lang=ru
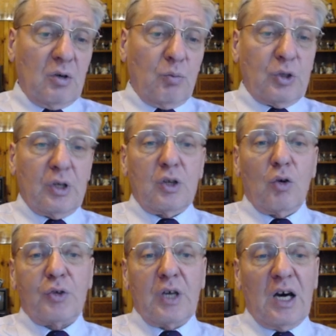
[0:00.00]
после
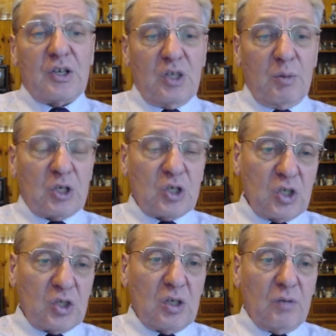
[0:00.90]
рокировки h7,
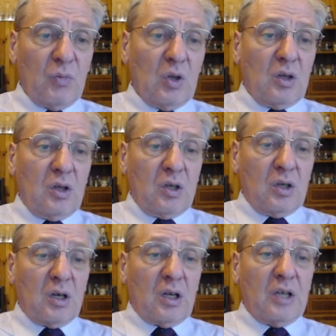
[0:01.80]
h6,
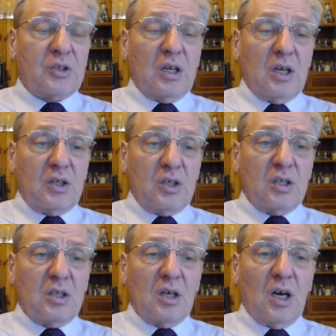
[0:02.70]
ладья
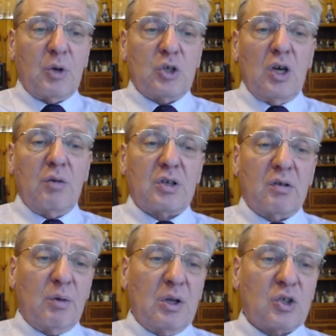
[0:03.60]
e1. Обращаю ваше
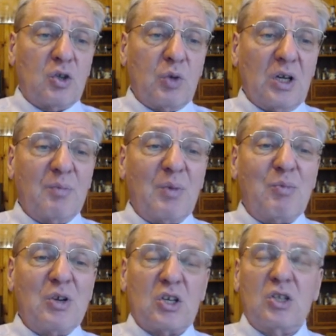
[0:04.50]
внимание, что белые
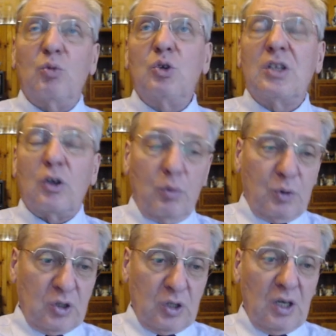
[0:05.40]
по-прежнему не
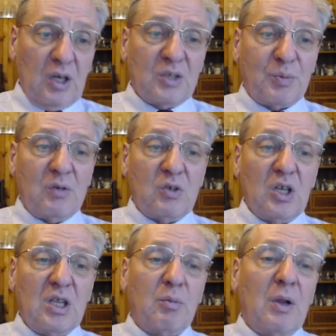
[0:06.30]
торопятся с
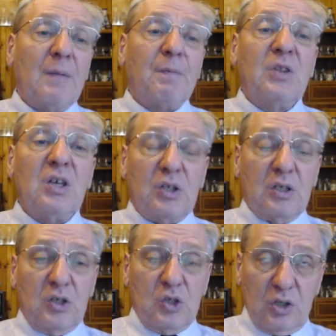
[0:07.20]
продвижением d3,
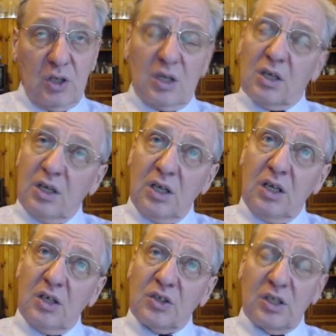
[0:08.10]
d4,
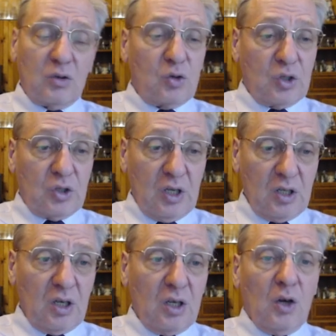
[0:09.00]
и с этой точки
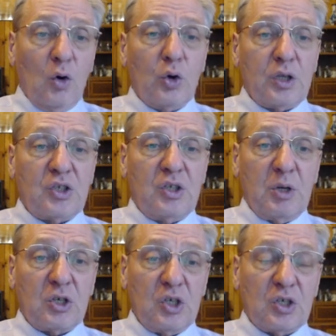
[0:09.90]
зрения Ход h7,
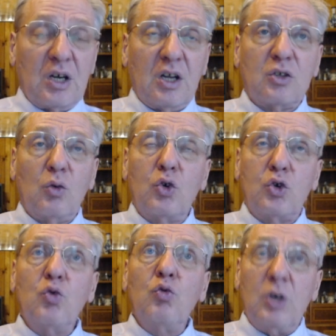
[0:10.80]
h6 как раз
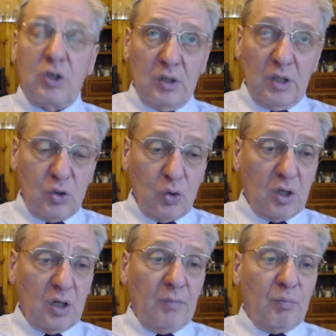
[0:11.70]
очень уместен для
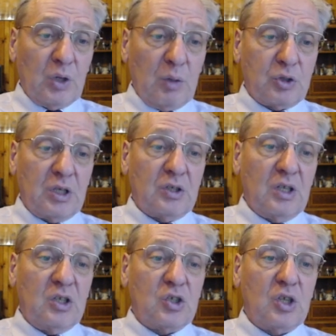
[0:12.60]
черных, потому что на,
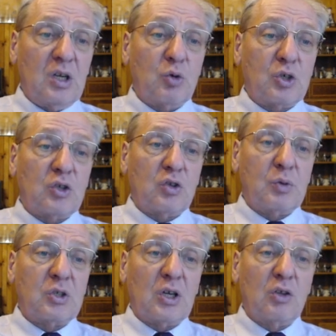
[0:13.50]
на d4 можно
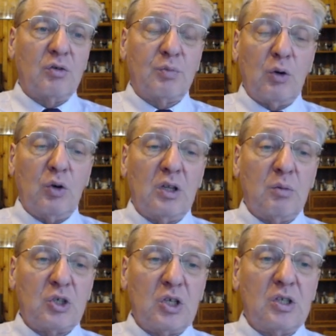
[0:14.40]
отступить слоном спокойно на
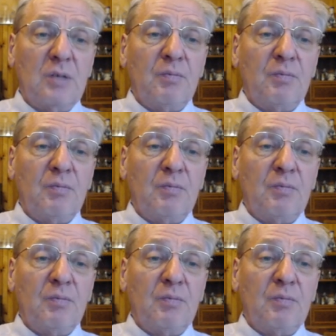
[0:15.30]
b6,